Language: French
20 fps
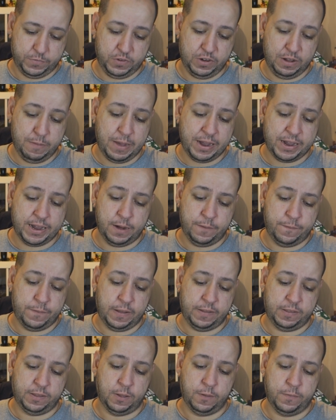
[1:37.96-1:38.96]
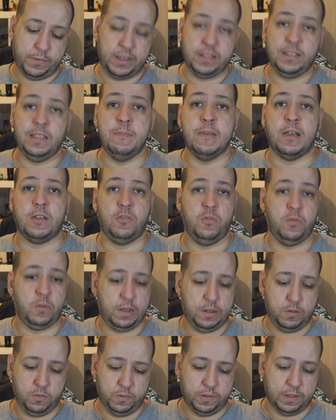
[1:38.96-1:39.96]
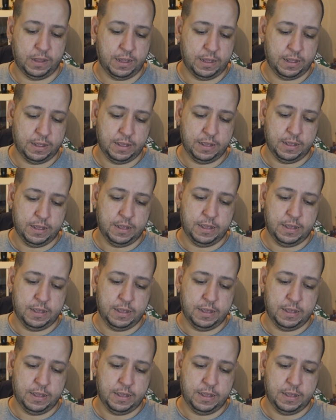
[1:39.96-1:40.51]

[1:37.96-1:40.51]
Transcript: Je les marre qu'elle fasse euh, Freddy Mercury, tout ça.